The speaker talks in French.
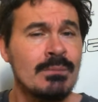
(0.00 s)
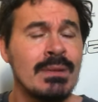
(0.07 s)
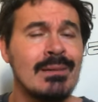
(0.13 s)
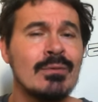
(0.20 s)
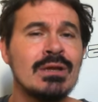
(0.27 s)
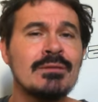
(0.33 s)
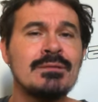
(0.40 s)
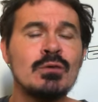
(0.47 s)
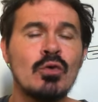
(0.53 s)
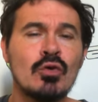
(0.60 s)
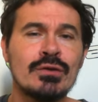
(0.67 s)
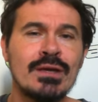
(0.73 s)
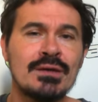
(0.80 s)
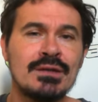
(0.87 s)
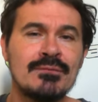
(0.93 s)
Mais à mon avis, au
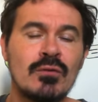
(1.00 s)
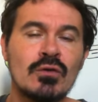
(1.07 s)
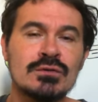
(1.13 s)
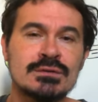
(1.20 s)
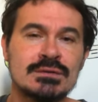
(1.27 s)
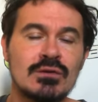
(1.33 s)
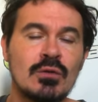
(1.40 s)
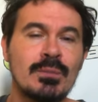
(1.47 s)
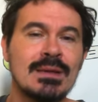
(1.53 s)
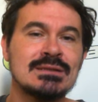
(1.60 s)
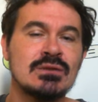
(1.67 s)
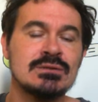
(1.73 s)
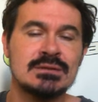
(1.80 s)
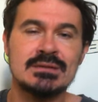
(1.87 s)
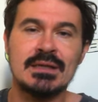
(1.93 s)
regard des France en
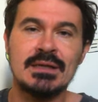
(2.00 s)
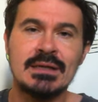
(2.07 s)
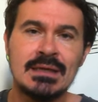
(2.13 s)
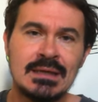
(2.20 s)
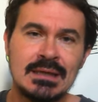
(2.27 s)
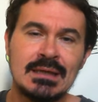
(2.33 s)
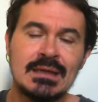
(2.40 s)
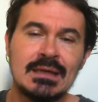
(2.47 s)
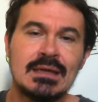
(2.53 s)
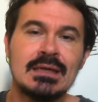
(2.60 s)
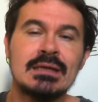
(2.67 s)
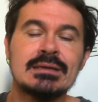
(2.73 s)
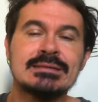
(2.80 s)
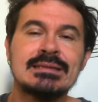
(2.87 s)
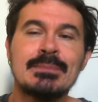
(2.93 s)
présence cette année,
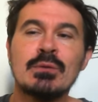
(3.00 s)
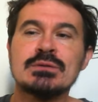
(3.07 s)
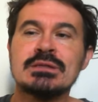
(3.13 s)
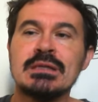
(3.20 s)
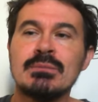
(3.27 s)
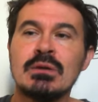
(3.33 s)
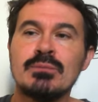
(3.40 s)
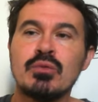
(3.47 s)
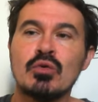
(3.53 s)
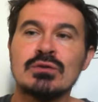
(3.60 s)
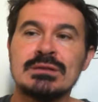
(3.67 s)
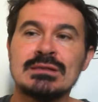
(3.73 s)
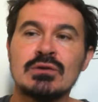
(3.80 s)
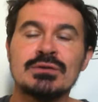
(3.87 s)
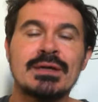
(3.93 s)
euh, c'est possible pour
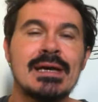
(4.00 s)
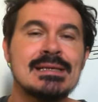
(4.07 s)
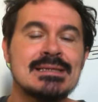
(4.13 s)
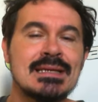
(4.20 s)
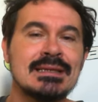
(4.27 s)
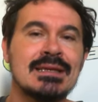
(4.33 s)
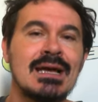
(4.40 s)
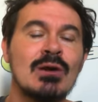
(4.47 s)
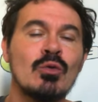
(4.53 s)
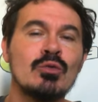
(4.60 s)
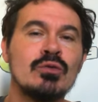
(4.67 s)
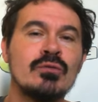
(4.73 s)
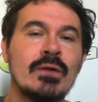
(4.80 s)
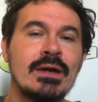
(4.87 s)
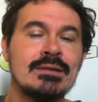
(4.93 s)
le 613
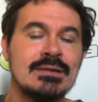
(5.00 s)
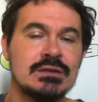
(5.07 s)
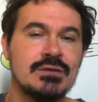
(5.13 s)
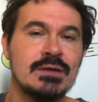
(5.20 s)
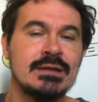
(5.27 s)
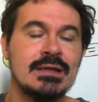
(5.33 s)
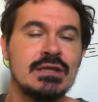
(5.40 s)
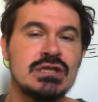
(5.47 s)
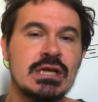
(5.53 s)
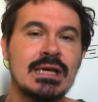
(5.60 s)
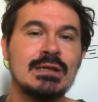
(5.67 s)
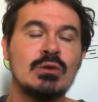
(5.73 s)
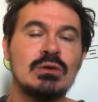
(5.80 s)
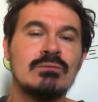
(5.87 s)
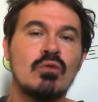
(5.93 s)
Dragon du Fresne, un cheval qui a déjà
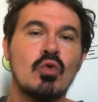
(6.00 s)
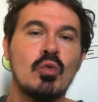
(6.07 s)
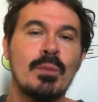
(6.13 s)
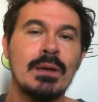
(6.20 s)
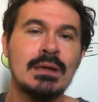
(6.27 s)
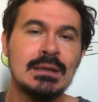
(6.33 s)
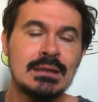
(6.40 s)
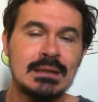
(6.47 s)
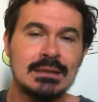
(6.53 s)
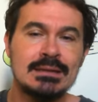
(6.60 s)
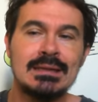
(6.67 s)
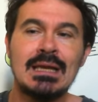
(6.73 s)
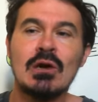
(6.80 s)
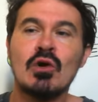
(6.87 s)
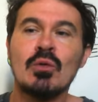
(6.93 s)
gagné au niveau groupe 1. Il